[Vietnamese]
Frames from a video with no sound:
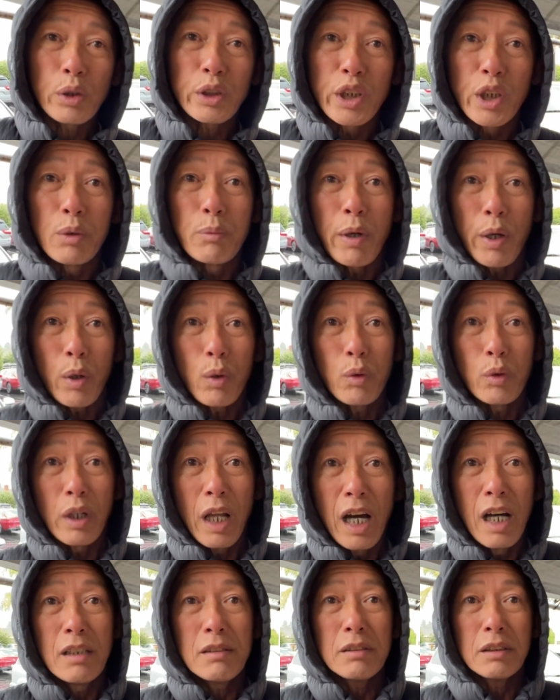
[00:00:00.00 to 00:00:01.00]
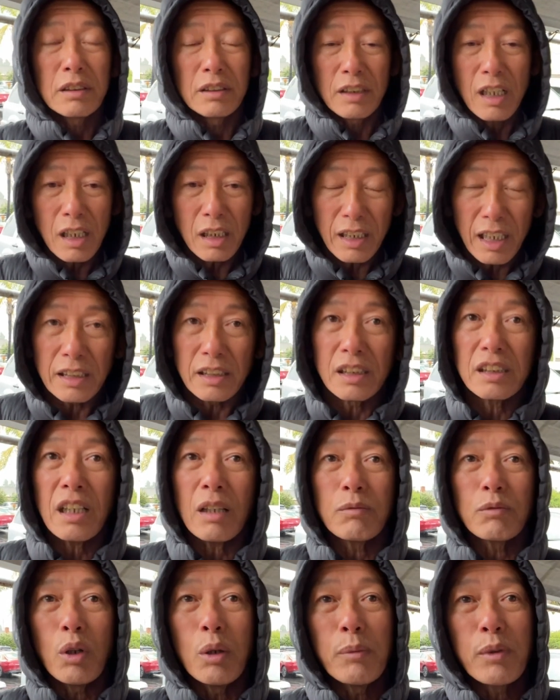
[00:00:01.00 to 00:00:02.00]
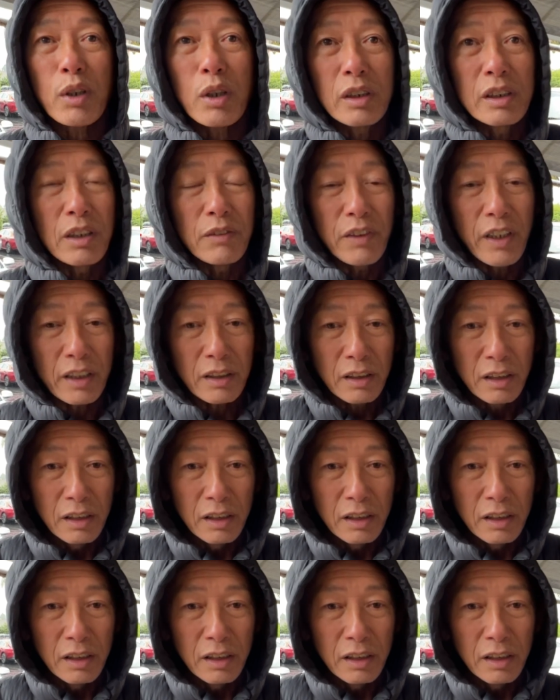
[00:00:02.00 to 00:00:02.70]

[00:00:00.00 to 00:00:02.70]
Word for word: tiêu biểu lớn nhất là những thành phố mà có người Việt